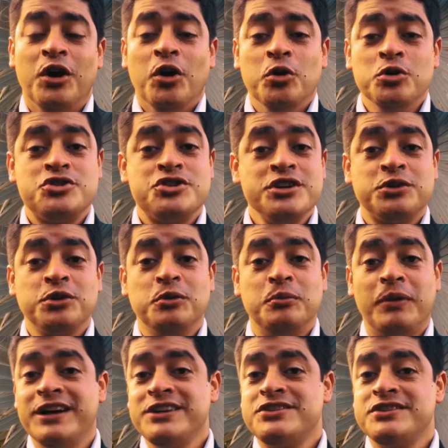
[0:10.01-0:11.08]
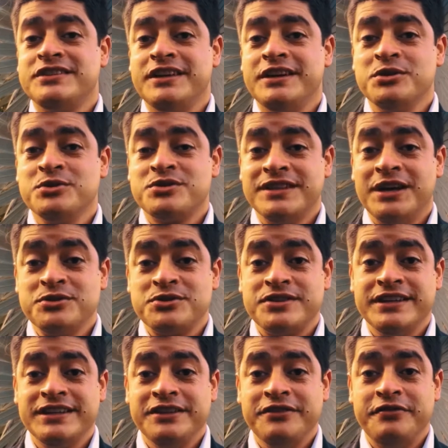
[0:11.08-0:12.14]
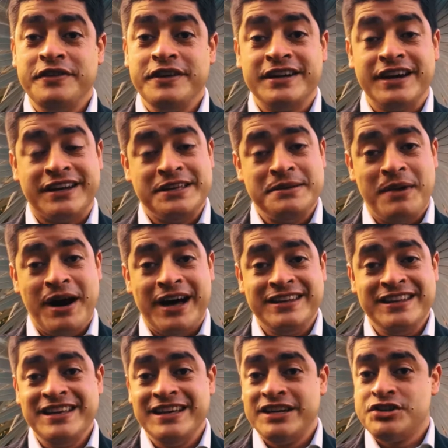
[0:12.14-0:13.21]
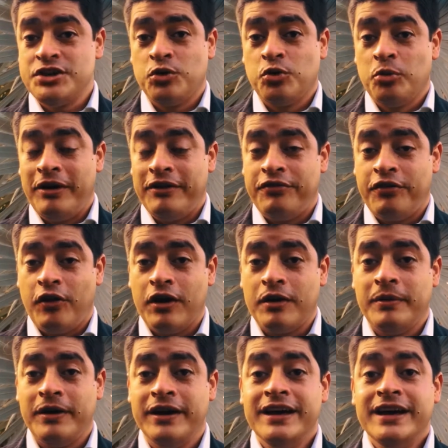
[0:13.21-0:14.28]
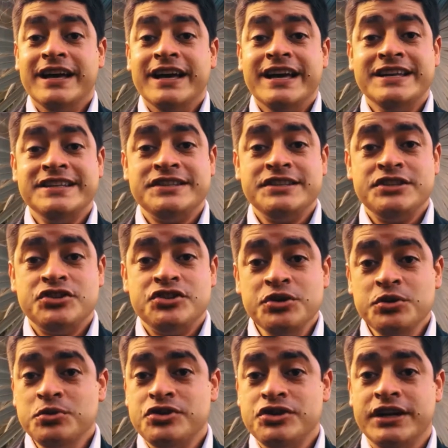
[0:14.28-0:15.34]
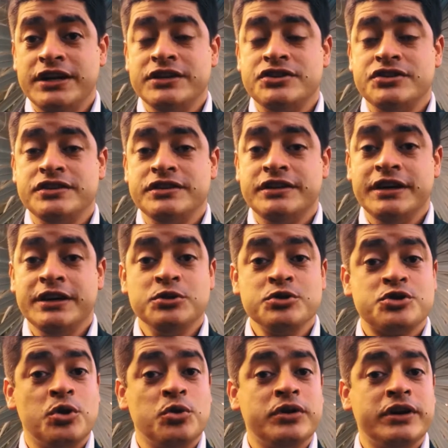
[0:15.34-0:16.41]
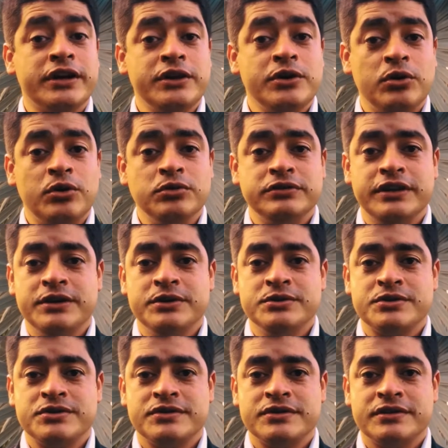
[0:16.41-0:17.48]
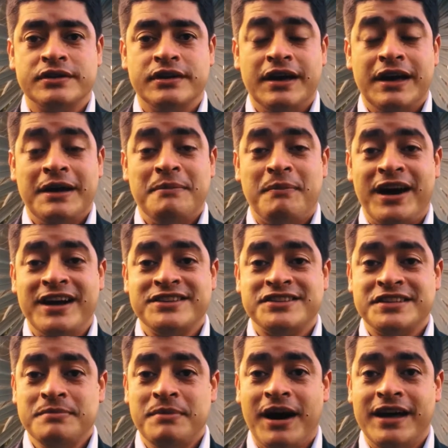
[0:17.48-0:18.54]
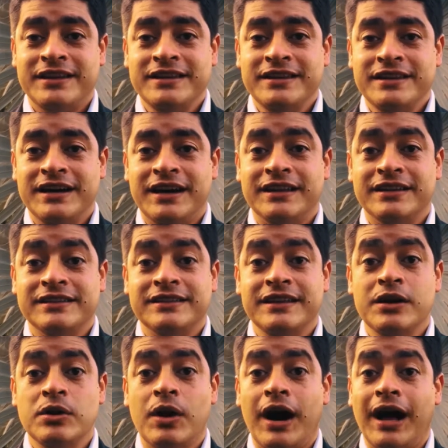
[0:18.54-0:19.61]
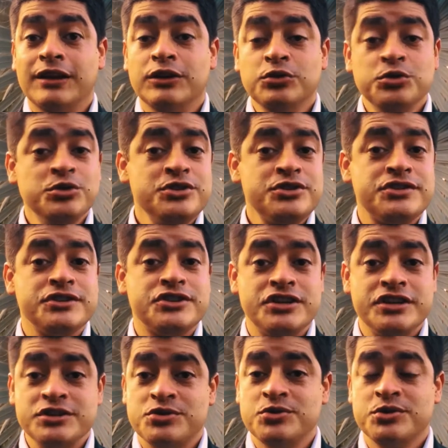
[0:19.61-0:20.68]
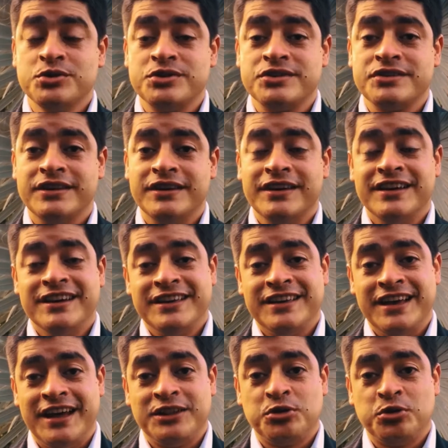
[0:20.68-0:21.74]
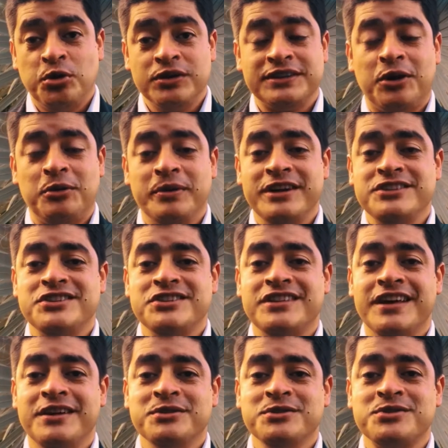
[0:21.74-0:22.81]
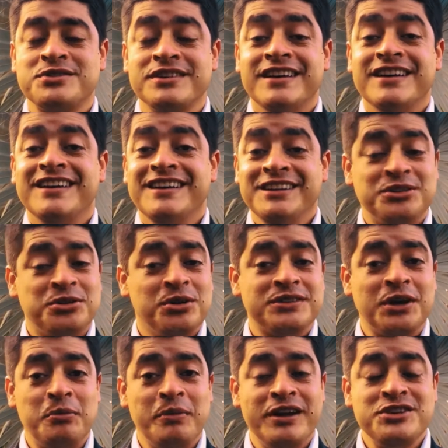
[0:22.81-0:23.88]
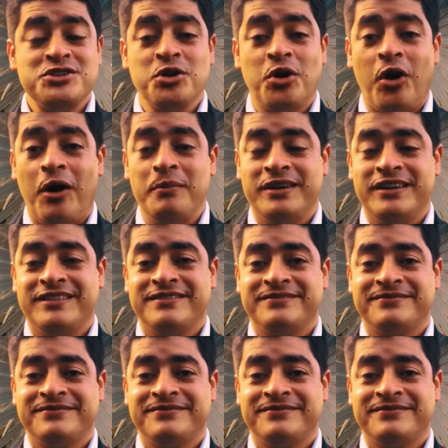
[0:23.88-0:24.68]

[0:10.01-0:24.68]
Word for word: O título Mãe de Deus não significa que Maria, de alguma forma, existiu diante de Deus ou criou Deus, mas que Maria deu à luz Jesus, que é totalmente Deus e totalmente homem.